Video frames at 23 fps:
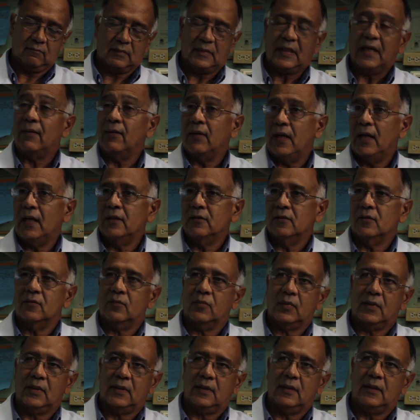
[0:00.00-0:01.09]
trabajando
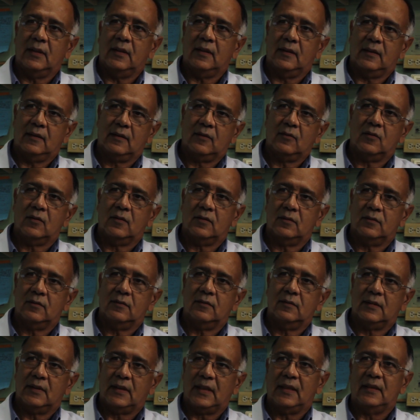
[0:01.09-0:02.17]
pues, de estos
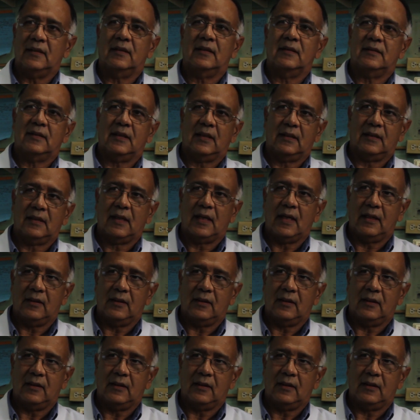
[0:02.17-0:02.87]
37